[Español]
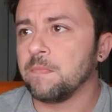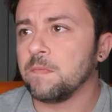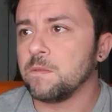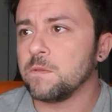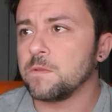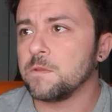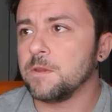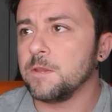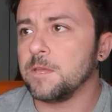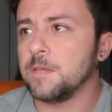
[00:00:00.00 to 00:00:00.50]

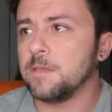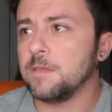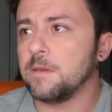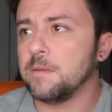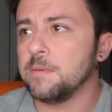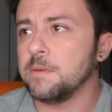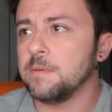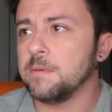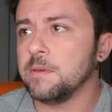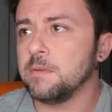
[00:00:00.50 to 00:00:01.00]
No sé ni qué
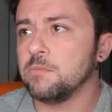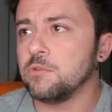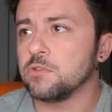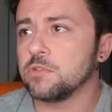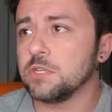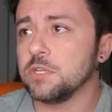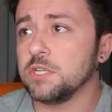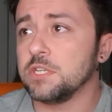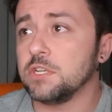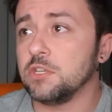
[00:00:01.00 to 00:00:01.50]
día
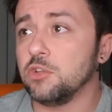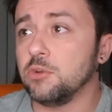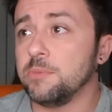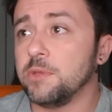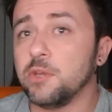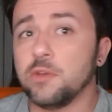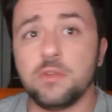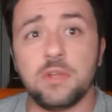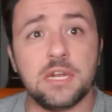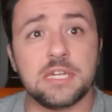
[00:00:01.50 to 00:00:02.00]
vivimos. Es el
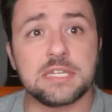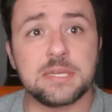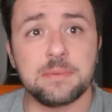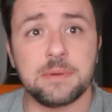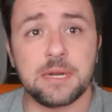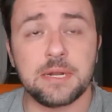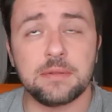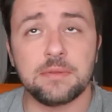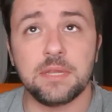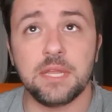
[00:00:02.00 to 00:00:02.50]
domingo de la
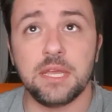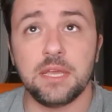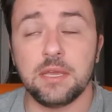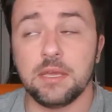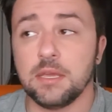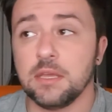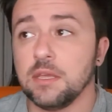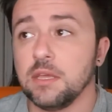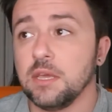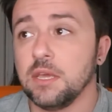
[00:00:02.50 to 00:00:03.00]
semana,
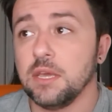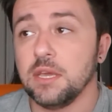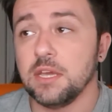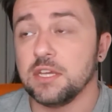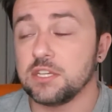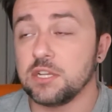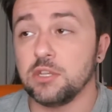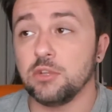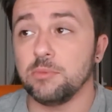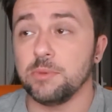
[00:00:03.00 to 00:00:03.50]
de...
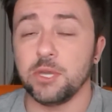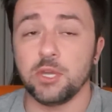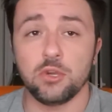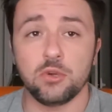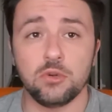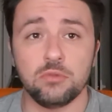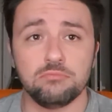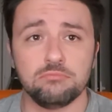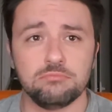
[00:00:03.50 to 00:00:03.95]
Es el domingo.